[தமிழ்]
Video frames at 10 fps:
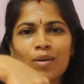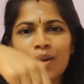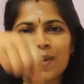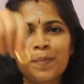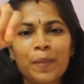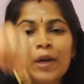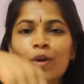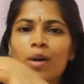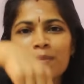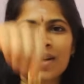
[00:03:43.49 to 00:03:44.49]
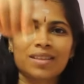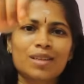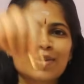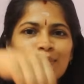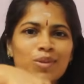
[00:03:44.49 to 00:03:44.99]
ஒரு பெண்டுலம்
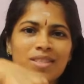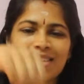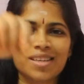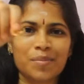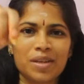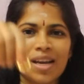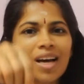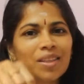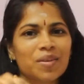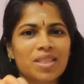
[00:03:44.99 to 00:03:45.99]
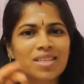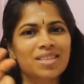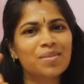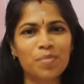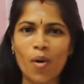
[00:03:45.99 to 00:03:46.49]
மாதிரி சுற்றுச்சு அப்படின்னா அது
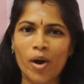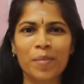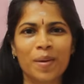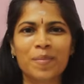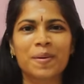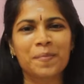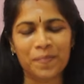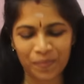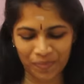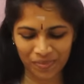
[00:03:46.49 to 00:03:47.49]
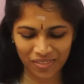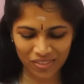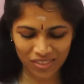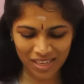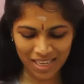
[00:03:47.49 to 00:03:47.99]
வந்துட்டு பாய் பேபி
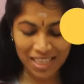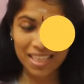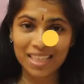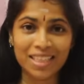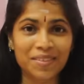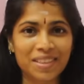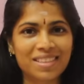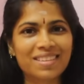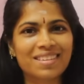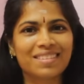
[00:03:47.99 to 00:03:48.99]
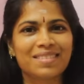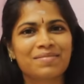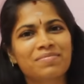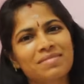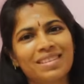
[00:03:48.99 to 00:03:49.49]
இது வந்து
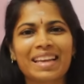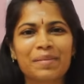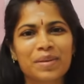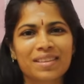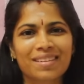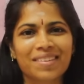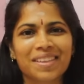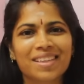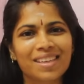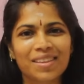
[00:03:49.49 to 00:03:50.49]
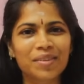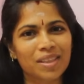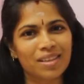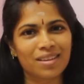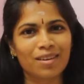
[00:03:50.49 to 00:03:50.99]
நிறைய பேர்த்துக்கு வந்துட்டு இது
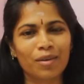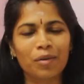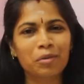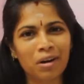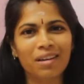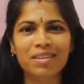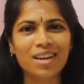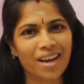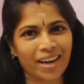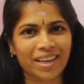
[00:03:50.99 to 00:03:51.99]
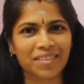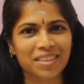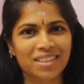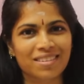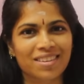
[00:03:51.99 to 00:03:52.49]
வந்து ஓரளவுக்கு கரெக்டாக
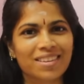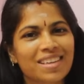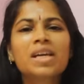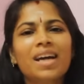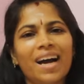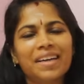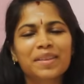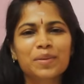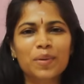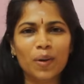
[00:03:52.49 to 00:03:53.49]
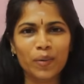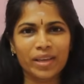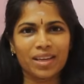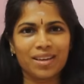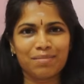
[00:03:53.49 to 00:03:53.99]
வந்திருக்கு அடுத்து
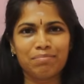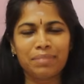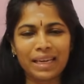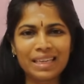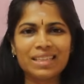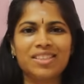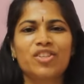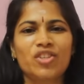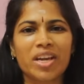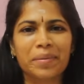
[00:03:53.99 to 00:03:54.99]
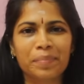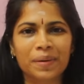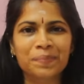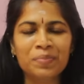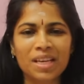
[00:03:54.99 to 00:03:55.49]
உங்களுடைய பெல்லி ஷேப்
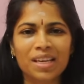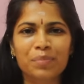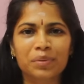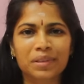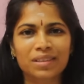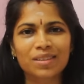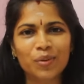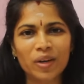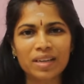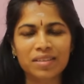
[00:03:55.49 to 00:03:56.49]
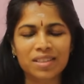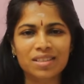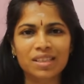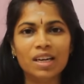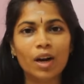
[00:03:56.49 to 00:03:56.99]
இப்போ வந்து உங்களுக்கு
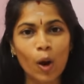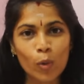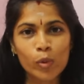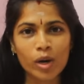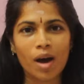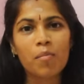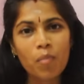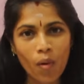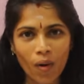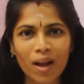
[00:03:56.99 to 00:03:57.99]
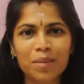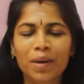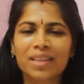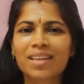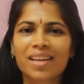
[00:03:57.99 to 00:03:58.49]
வந்துட்டு ரவுண்டாக பால்
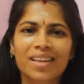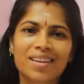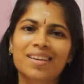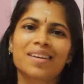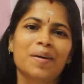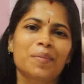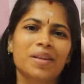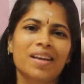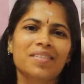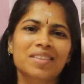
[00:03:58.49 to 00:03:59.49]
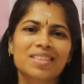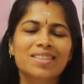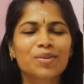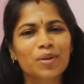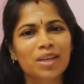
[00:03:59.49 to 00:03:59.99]
மாதிரி இருக்குது அப்படின்னா வந்து
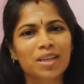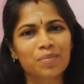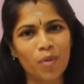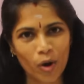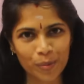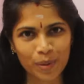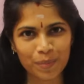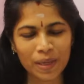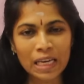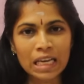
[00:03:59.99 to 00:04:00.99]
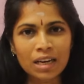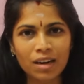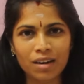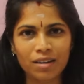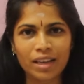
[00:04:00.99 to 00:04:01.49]
உங்களுக்கு பாய் பேபி
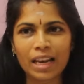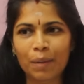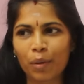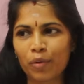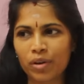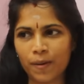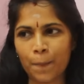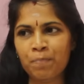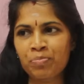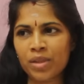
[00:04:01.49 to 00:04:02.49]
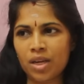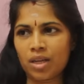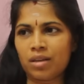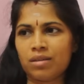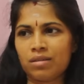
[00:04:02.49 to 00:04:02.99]
இல்லாமல் ஒரு
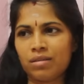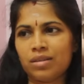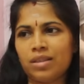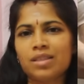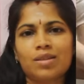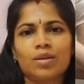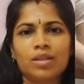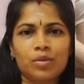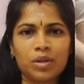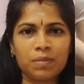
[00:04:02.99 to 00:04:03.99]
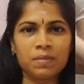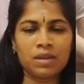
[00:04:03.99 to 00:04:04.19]
என்ன சொல்கிறது ஒரு